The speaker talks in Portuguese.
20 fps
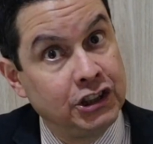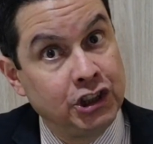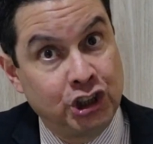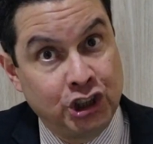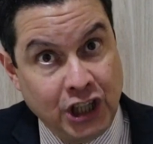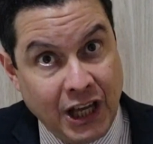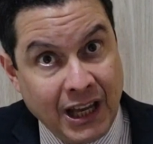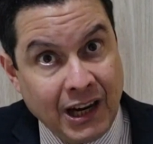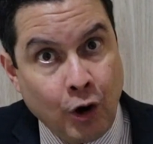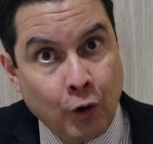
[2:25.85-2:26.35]

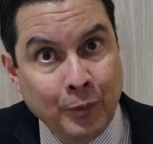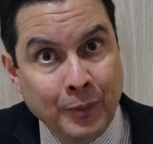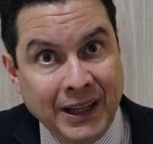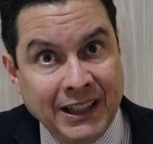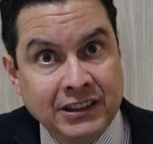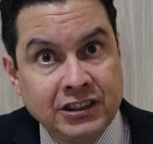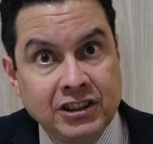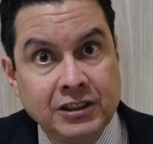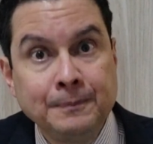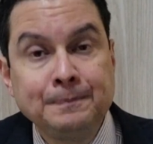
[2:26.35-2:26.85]

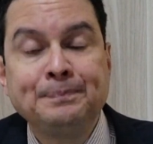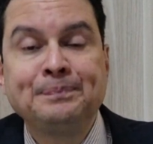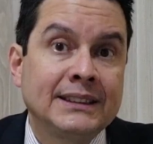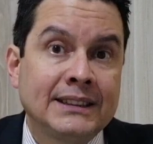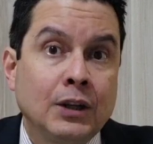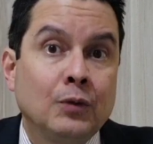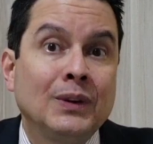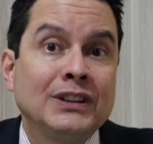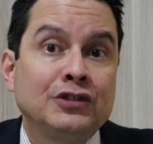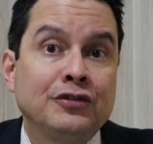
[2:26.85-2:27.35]
geralmente,
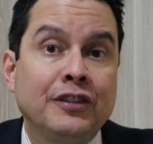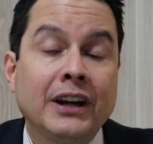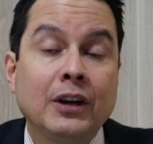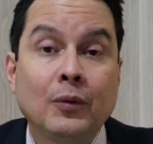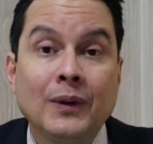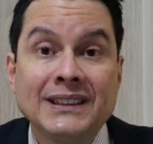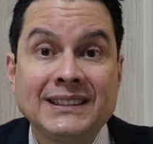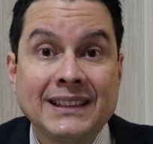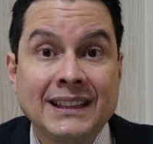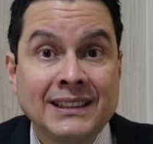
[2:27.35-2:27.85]
são as
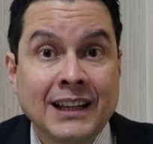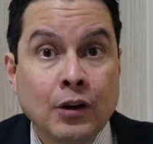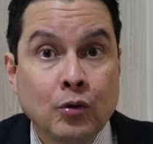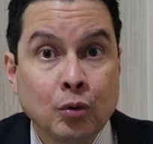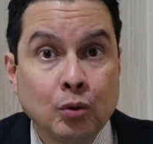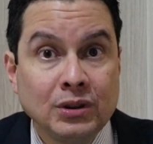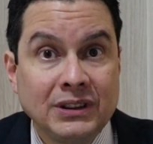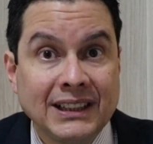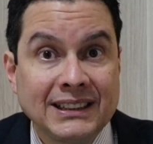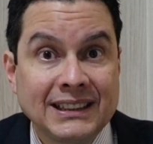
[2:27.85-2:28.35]
frequências
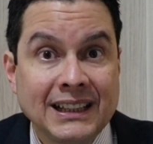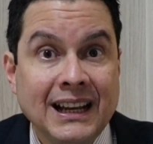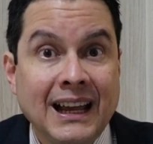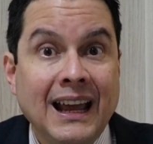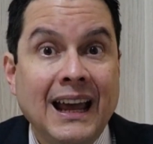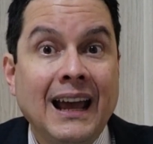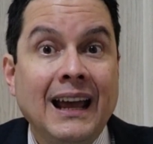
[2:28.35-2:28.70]
agudas.